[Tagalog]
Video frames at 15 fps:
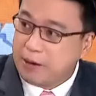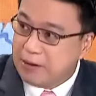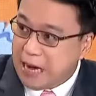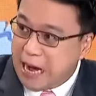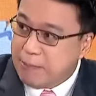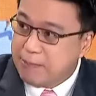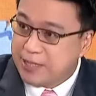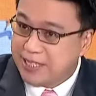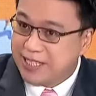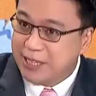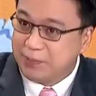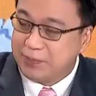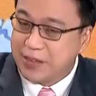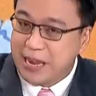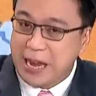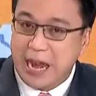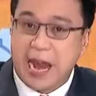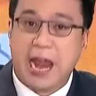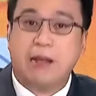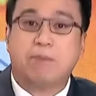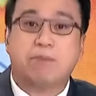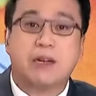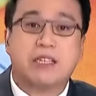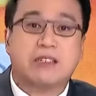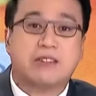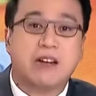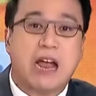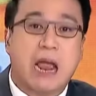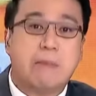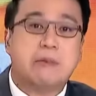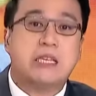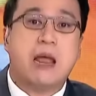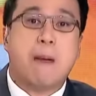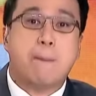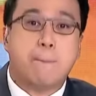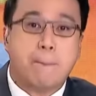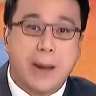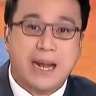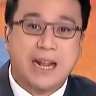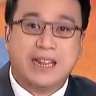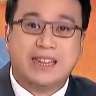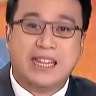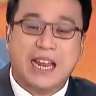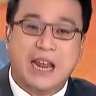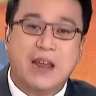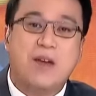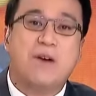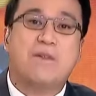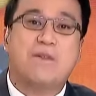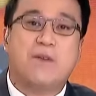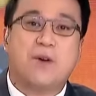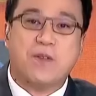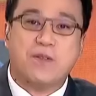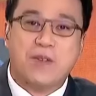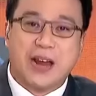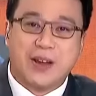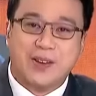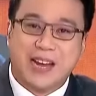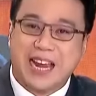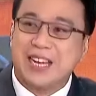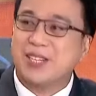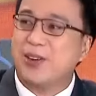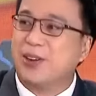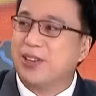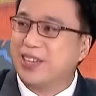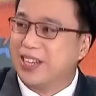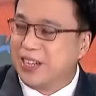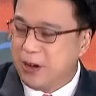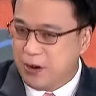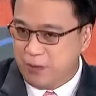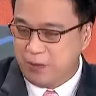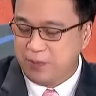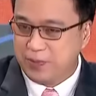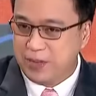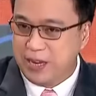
crimes and prescribes penalty for violation thereof.